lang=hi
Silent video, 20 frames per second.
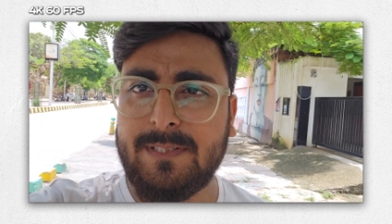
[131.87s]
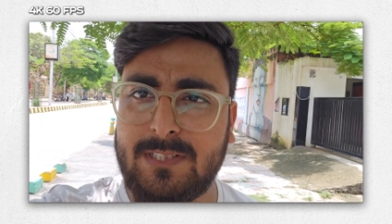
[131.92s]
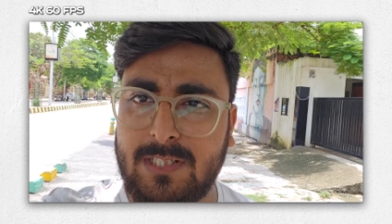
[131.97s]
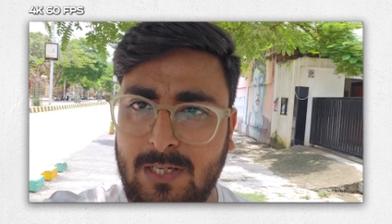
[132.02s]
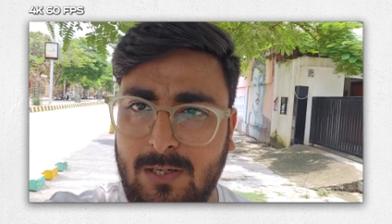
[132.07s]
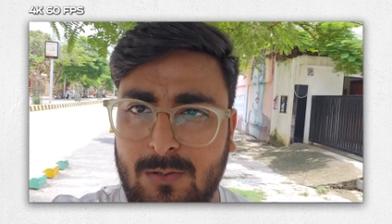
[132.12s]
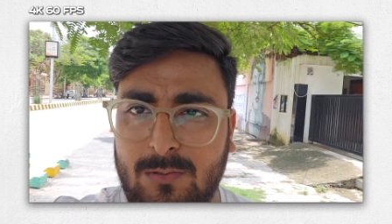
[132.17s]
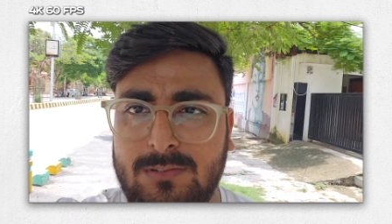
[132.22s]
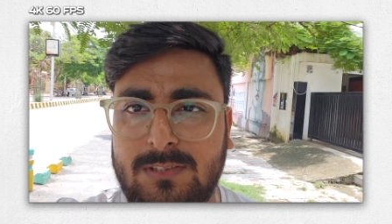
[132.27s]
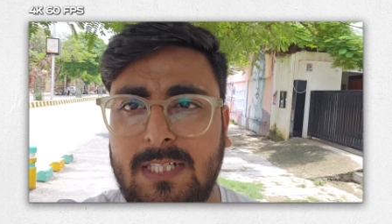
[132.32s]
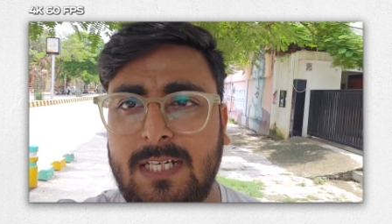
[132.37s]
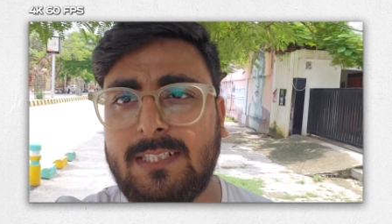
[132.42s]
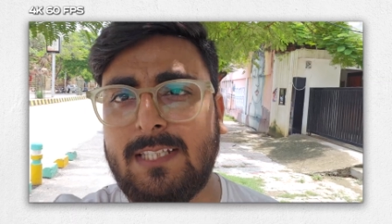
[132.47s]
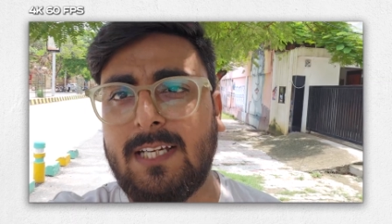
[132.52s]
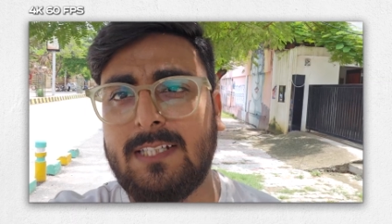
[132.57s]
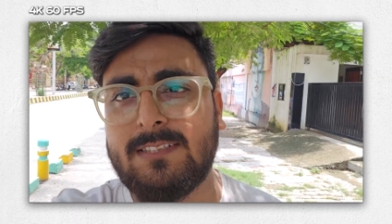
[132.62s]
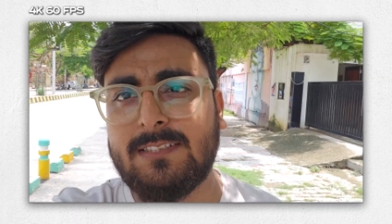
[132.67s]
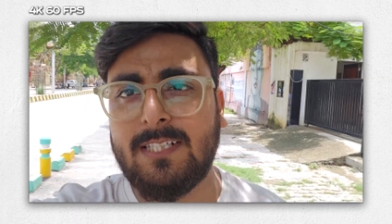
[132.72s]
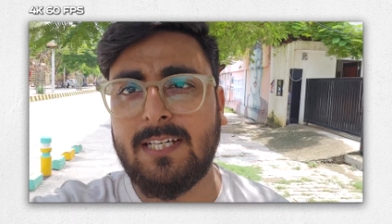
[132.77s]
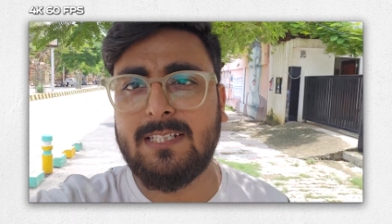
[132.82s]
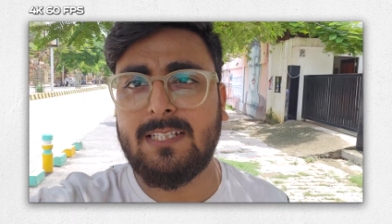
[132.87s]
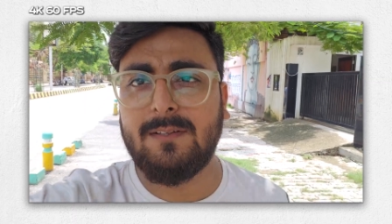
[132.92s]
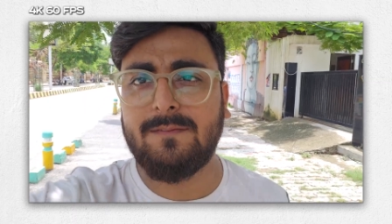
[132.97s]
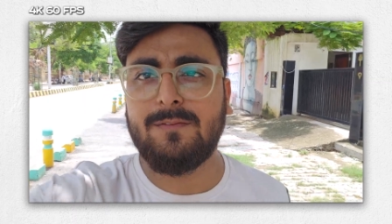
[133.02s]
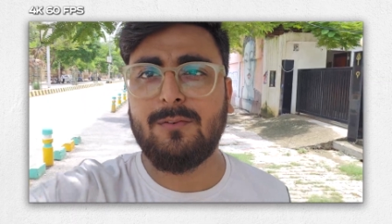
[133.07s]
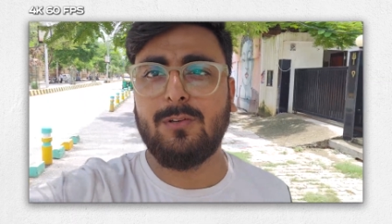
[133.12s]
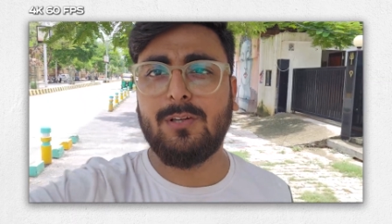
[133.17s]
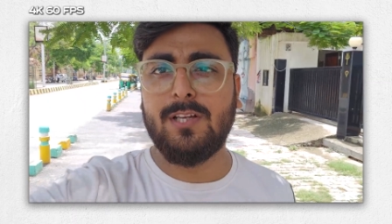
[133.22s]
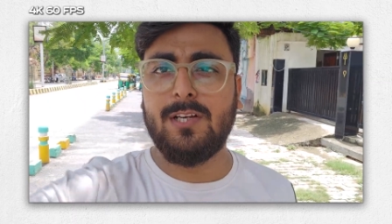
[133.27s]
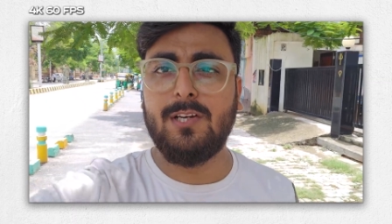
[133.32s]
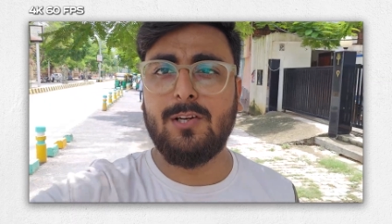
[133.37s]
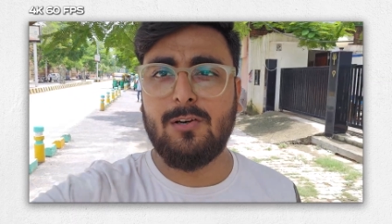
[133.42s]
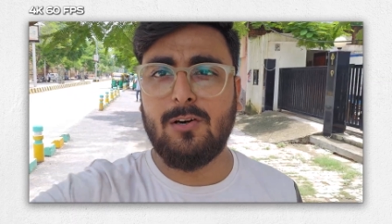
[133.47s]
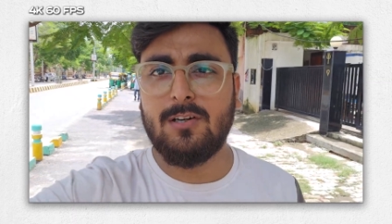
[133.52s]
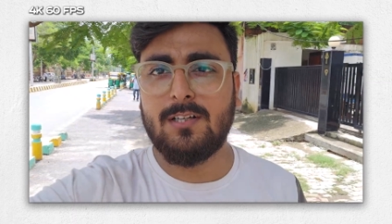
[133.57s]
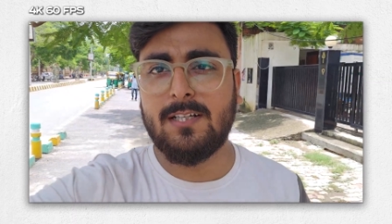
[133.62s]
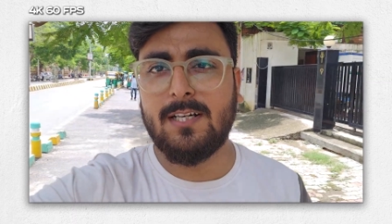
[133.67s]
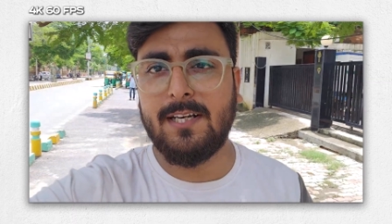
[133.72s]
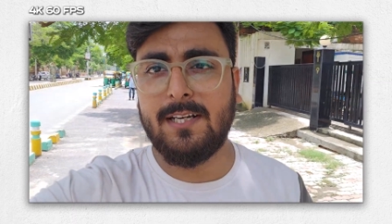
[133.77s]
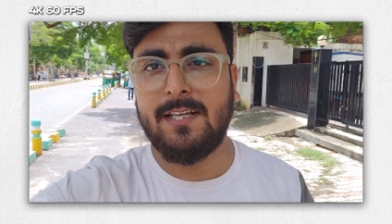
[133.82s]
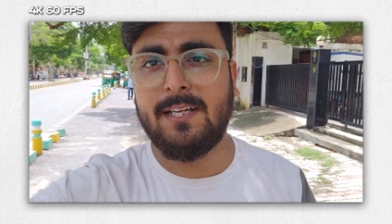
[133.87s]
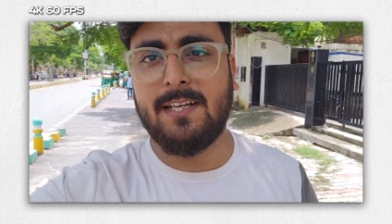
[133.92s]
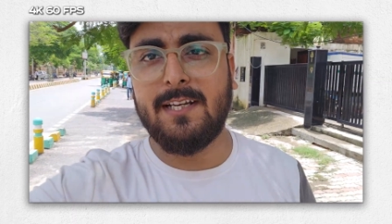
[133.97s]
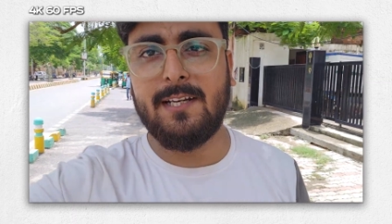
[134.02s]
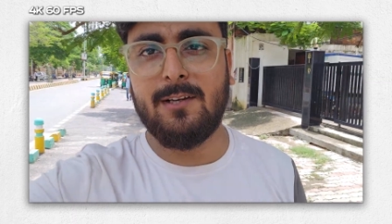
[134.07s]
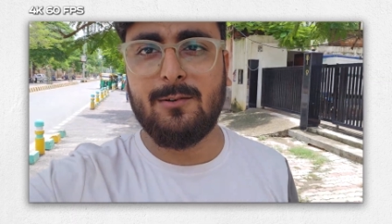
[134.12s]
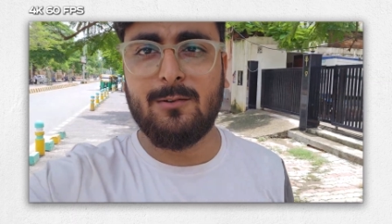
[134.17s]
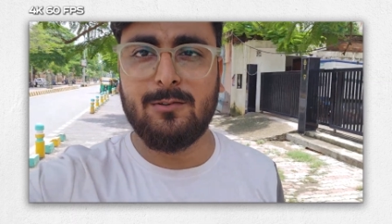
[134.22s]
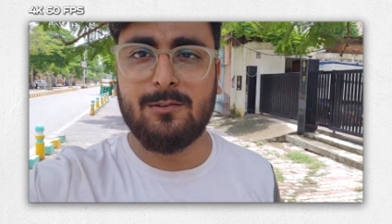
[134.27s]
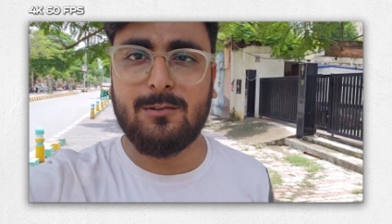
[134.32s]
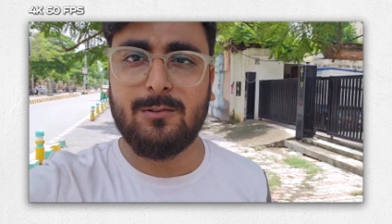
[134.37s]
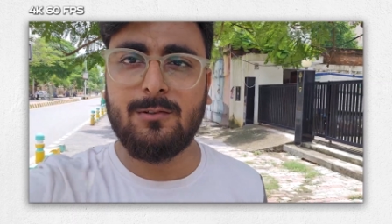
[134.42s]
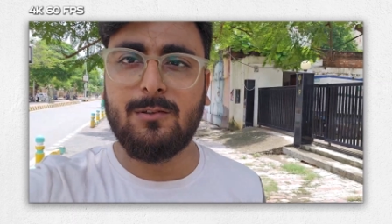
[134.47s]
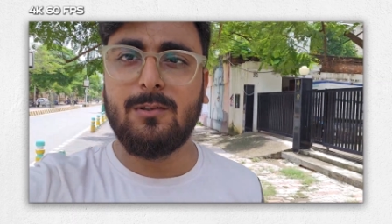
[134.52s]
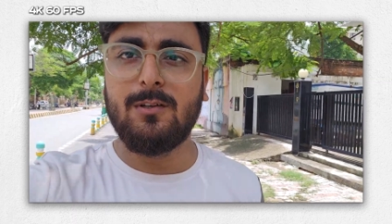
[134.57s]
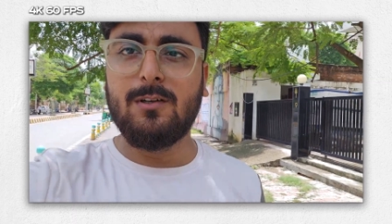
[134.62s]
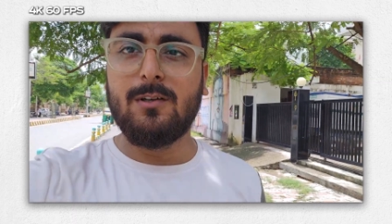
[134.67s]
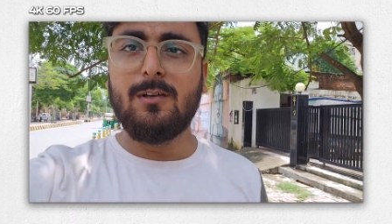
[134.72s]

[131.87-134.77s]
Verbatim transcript: पे जाओ ज़्यादा अच्छा है जब फोर रिकॉर्ड कर ही रहे हो तो